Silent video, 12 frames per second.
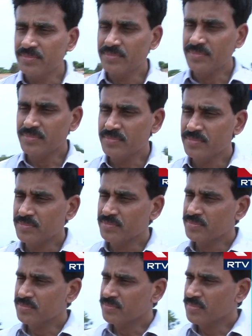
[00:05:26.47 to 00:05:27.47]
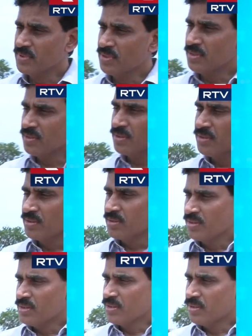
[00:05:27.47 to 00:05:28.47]
ఎంతమంది ఈ సభకు హాజరవుతారని
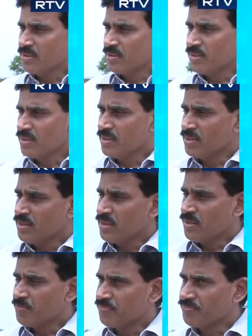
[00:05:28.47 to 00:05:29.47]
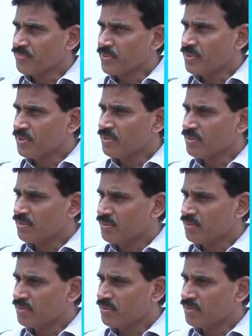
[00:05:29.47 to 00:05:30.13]
మీరు అంచనా వేస్తున్నారు భద్రతా లోటుపాట్లు